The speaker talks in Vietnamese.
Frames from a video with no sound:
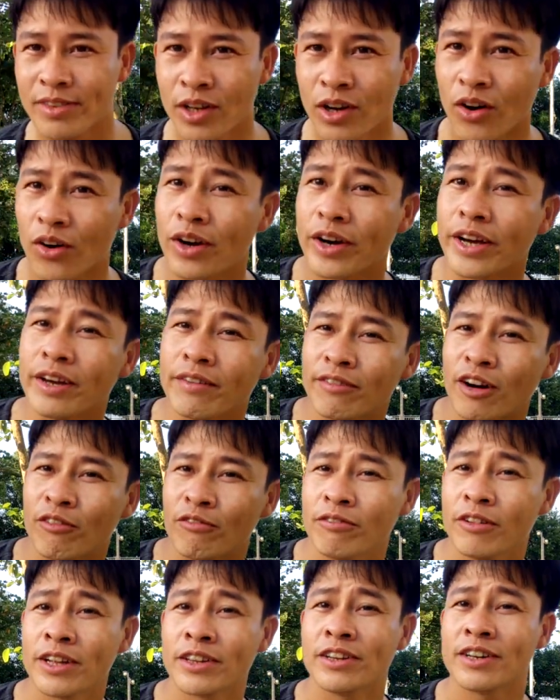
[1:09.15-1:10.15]
Họ kỳ
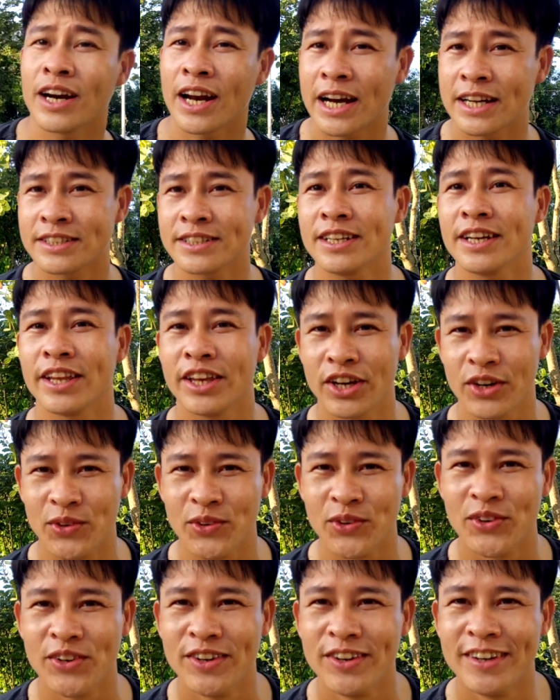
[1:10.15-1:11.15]
vọng về tương lai rất là nhiều
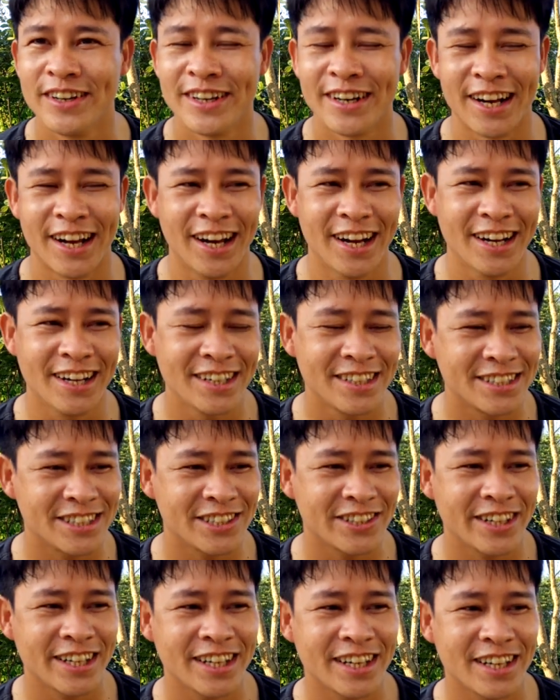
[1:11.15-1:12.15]
à,
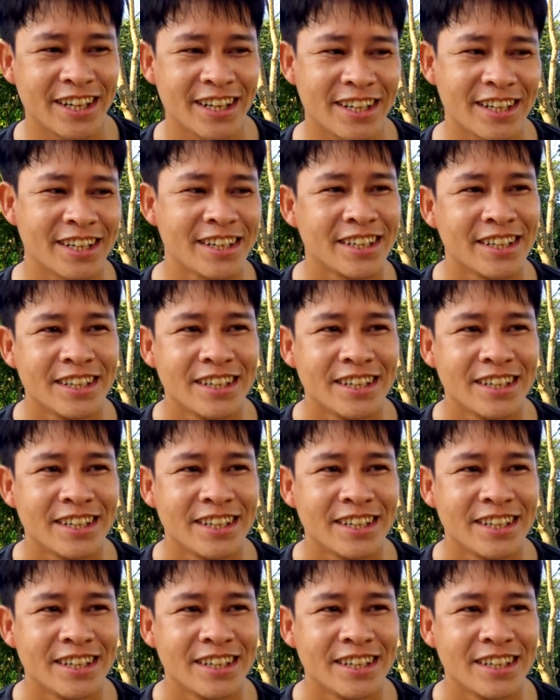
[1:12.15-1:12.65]
cho nên là